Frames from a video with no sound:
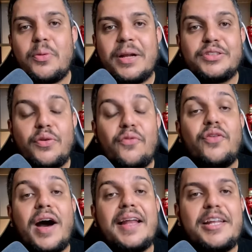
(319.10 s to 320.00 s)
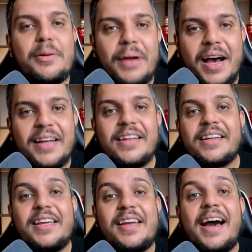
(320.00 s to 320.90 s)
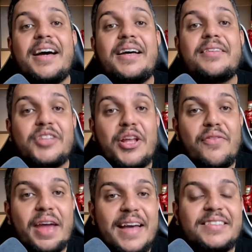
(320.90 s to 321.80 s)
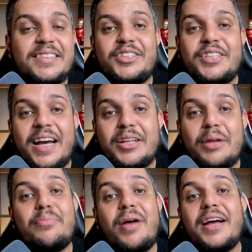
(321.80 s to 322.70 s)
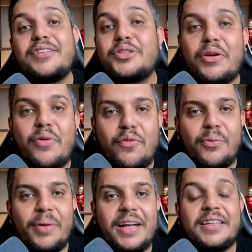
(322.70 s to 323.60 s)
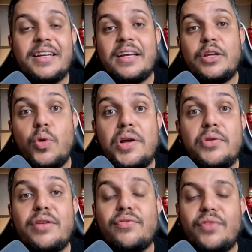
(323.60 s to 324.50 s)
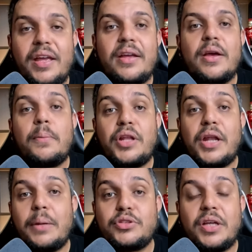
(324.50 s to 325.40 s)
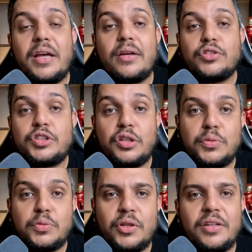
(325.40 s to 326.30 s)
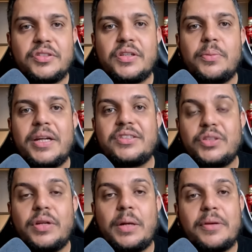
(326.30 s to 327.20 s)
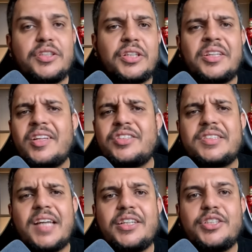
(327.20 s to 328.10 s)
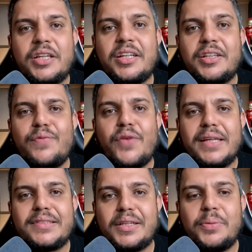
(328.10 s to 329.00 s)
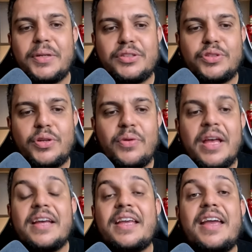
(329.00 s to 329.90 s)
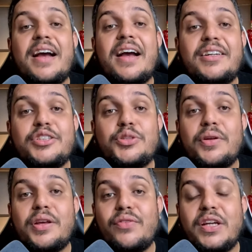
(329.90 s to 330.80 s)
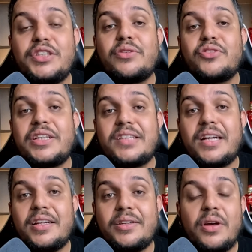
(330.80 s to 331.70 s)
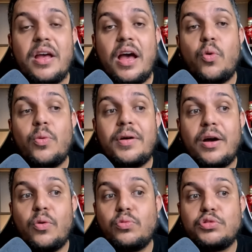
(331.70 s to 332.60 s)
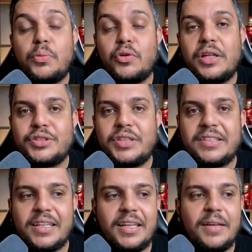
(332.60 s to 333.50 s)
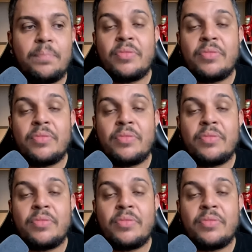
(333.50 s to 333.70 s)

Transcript: Brasil, vale lembrar que a TVS já está mais do que confirmada e o ano que vem poderemos ver seus modelos aqui no Brasil, né? Porque já tem até site aí da TVS aqui no Brasilzão. Quem quem garante que o ano que vem já não está estrelando alguma, alguns modelos desse aqui?